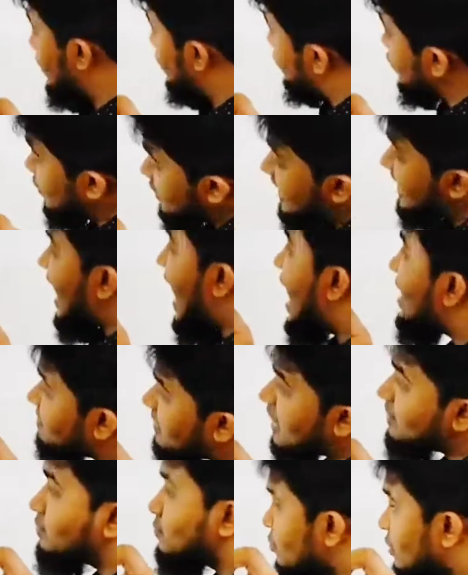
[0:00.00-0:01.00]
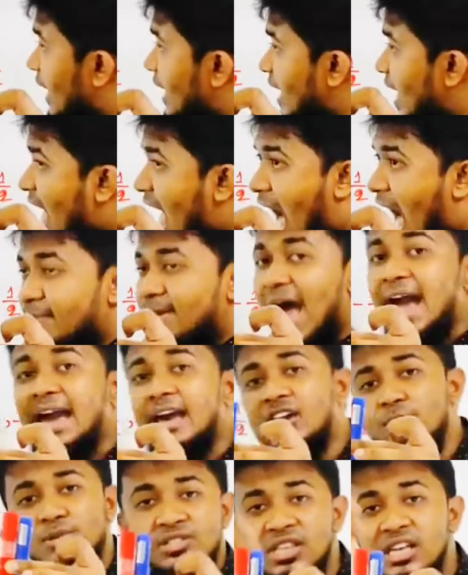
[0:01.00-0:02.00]
দুইটাই হাফ হাফ ঘুরাই আমি
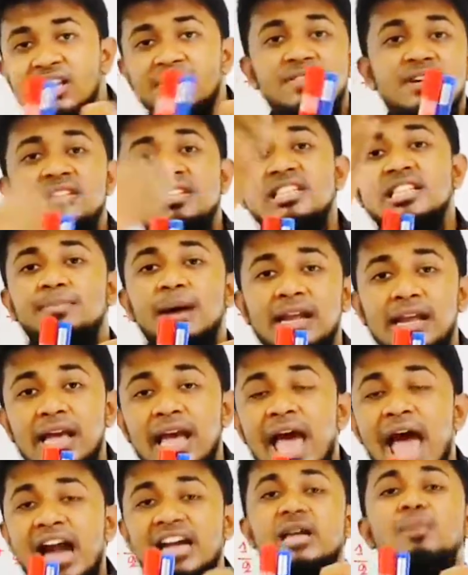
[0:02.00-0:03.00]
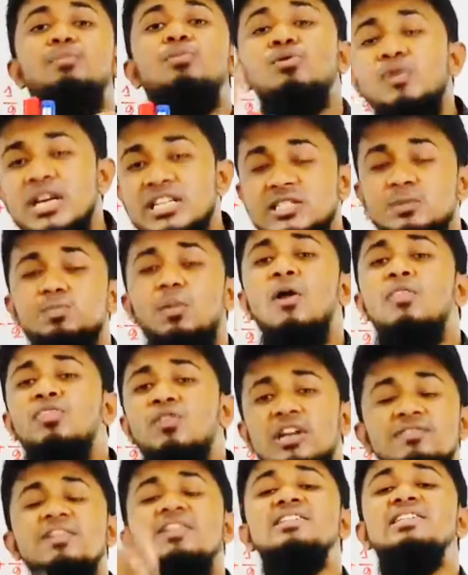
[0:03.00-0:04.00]
আগের অবস্থানে ফিরে যেতে পারি একটা পূর্ণ
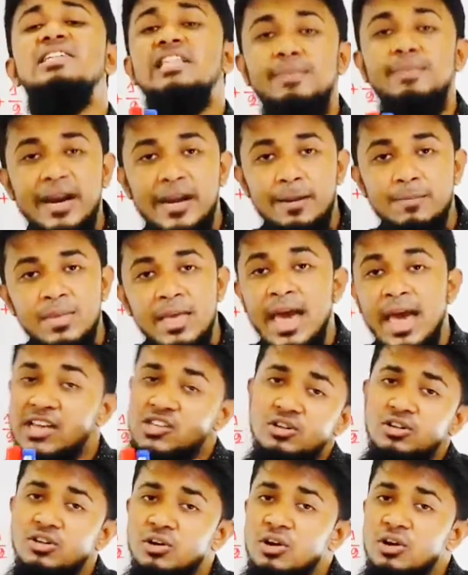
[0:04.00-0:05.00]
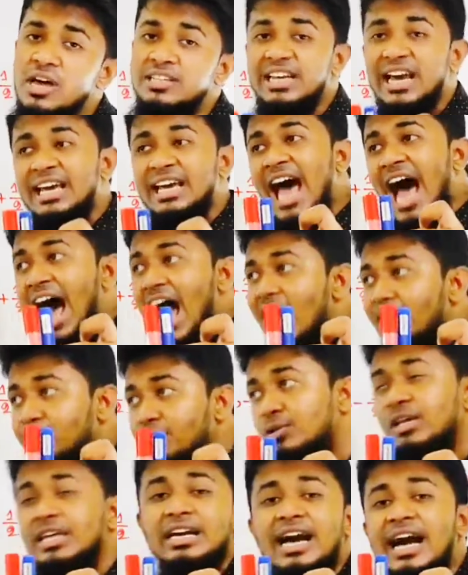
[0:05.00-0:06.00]
স্পন্দনে ফিরে যেতে পারি এই জন্য যেখানে হাফ
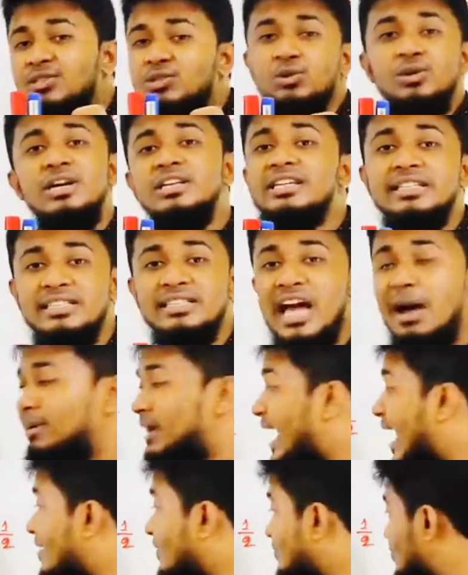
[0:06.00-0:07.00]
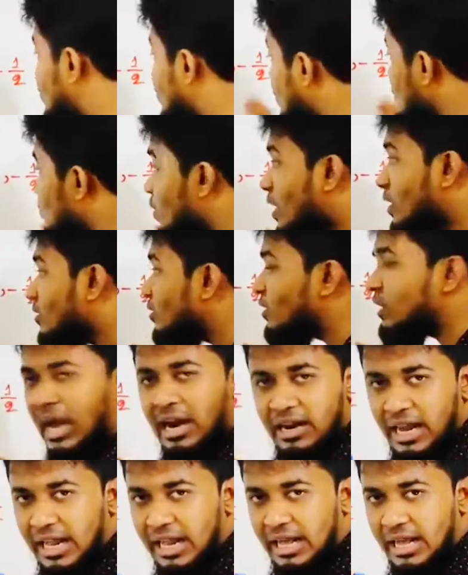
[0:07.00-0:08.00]
ঘুরিয়ে কাজ হয়ে যাচ্ছে আমাকে ফুল ঘোরানোর
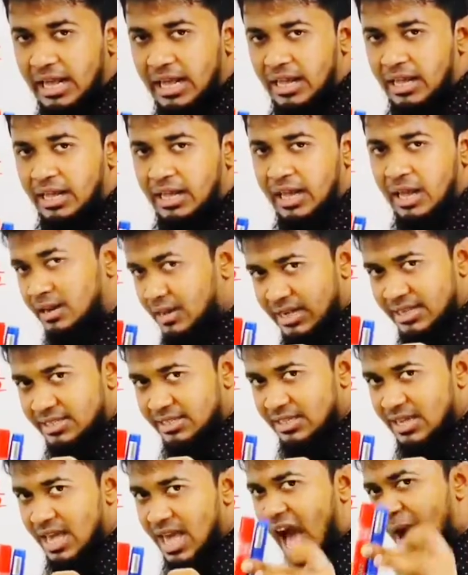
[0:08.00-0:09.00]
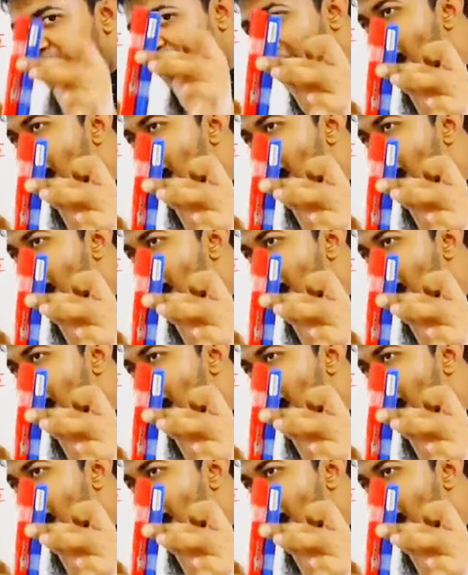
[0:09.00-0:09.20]
দরকার নেই ঠিক আছে আমি